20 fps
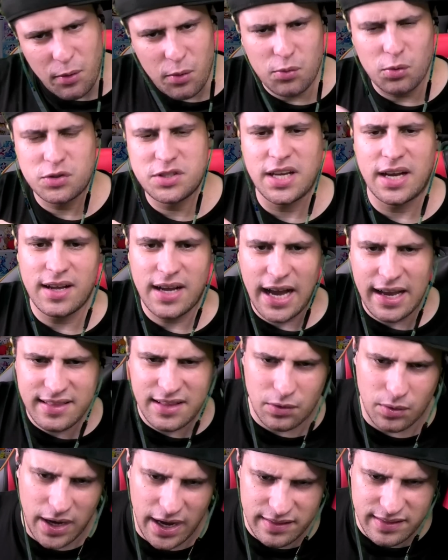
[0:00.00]
これどっちや、入っ
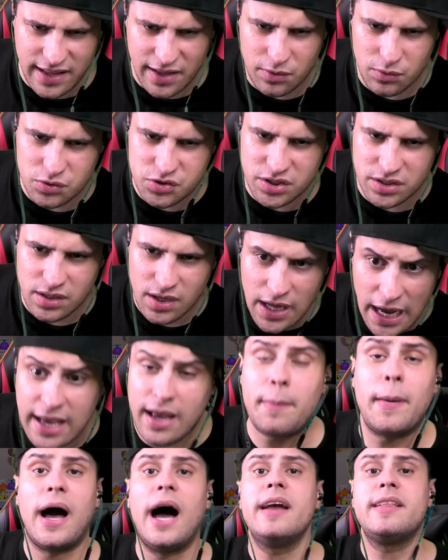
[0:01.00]
たの入ってないのどっち。あ、
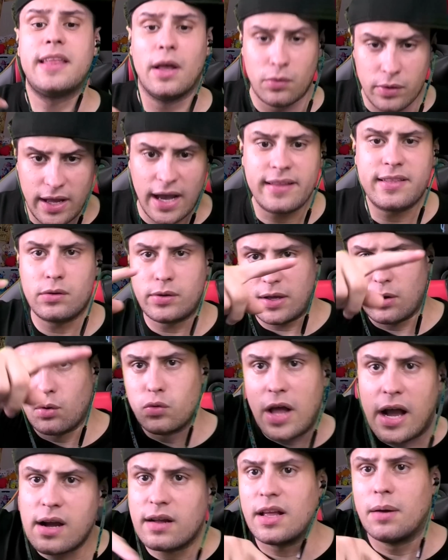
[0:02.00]
やばい、入ったよね、入ったこ
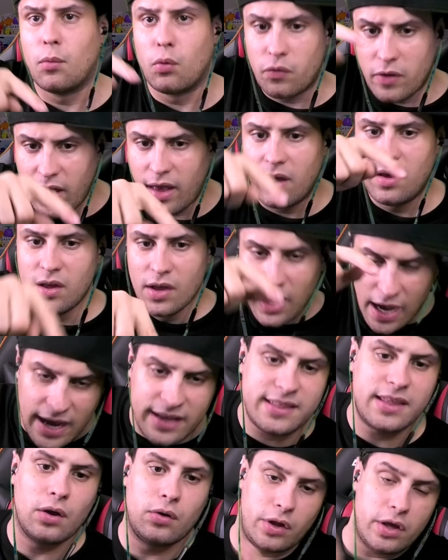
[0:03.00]
の中だもんね。
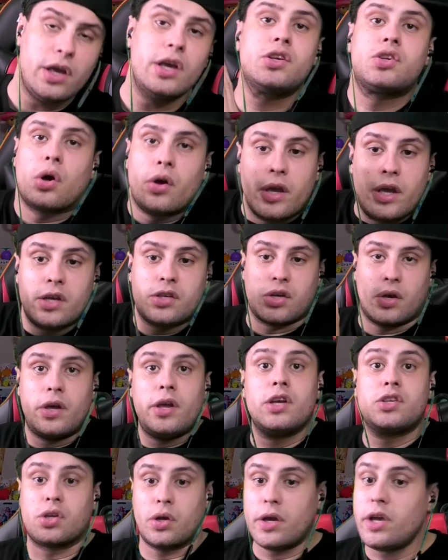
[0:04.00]
入ったよね、いいじゃんいいじゃん
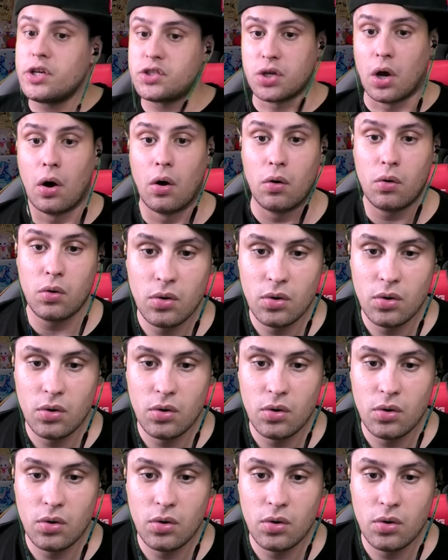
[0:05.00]
いいじゃんいいじゃん。